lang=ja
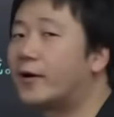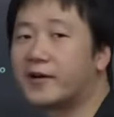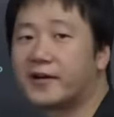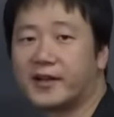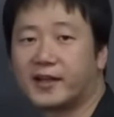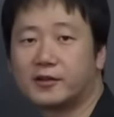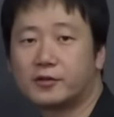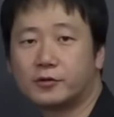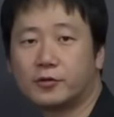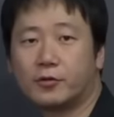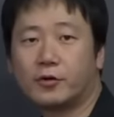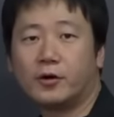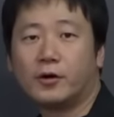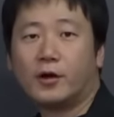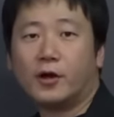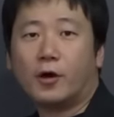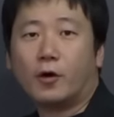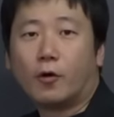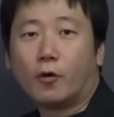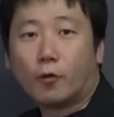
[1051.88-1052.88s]
和の変と
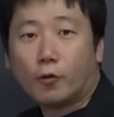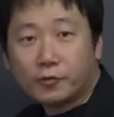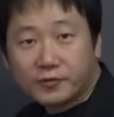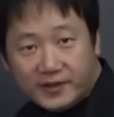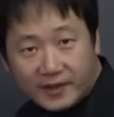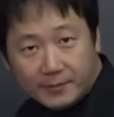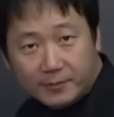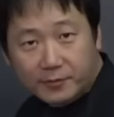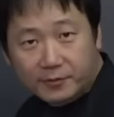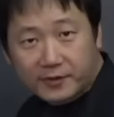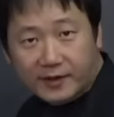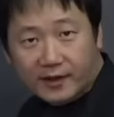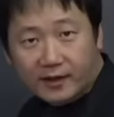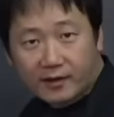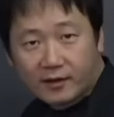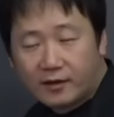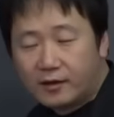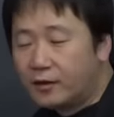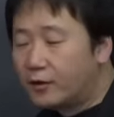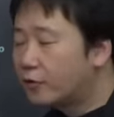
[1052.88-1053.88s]
応天門の変
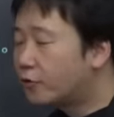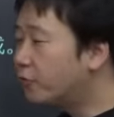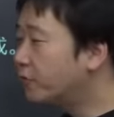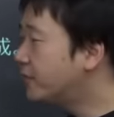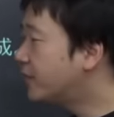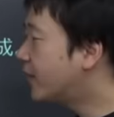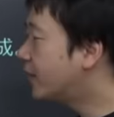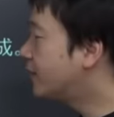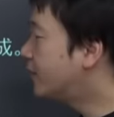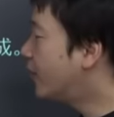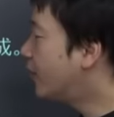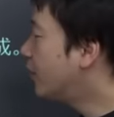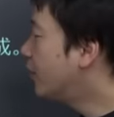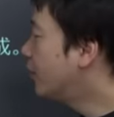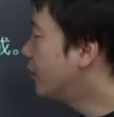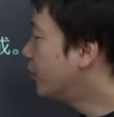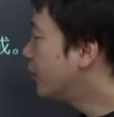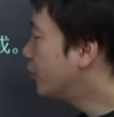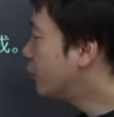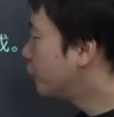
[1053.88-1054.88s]
こんなんで
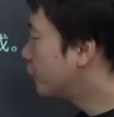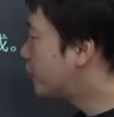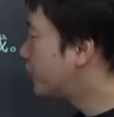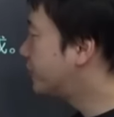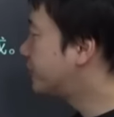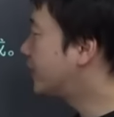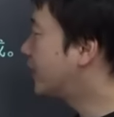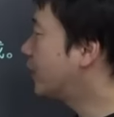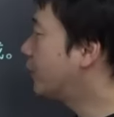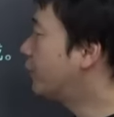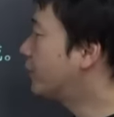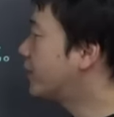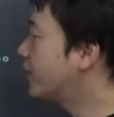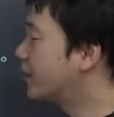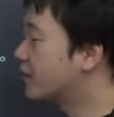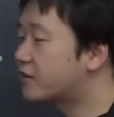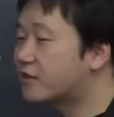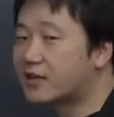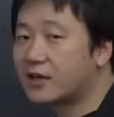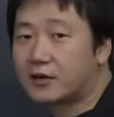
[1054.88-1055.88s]
義房が大き
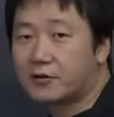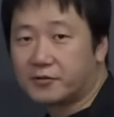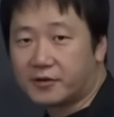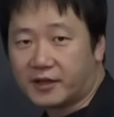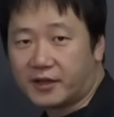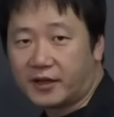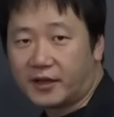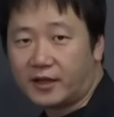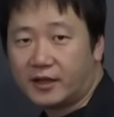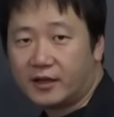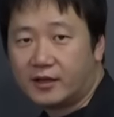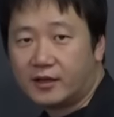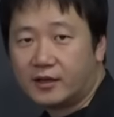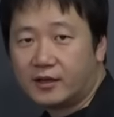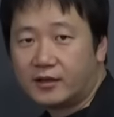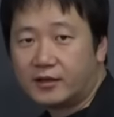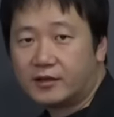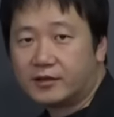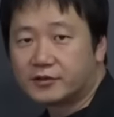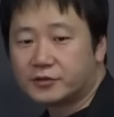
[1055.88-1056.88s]
な力を握り
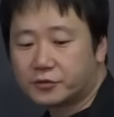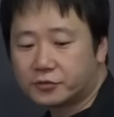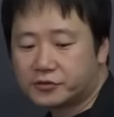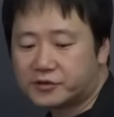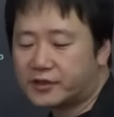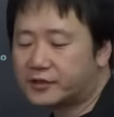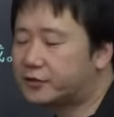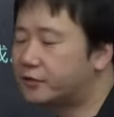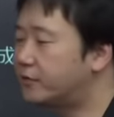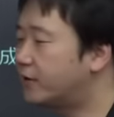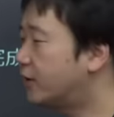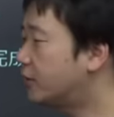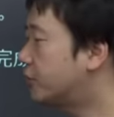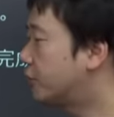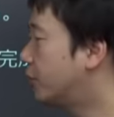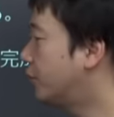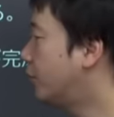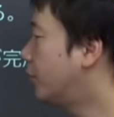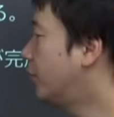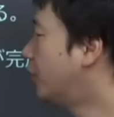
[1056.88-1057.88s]
そしてその
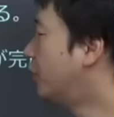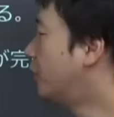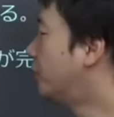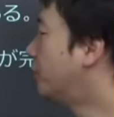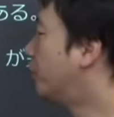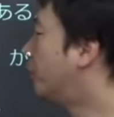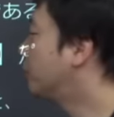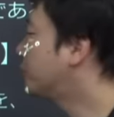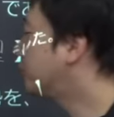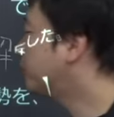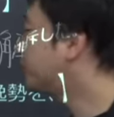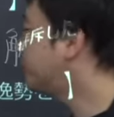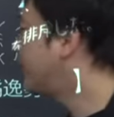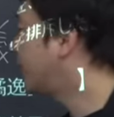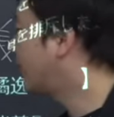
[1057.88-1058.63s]
後元常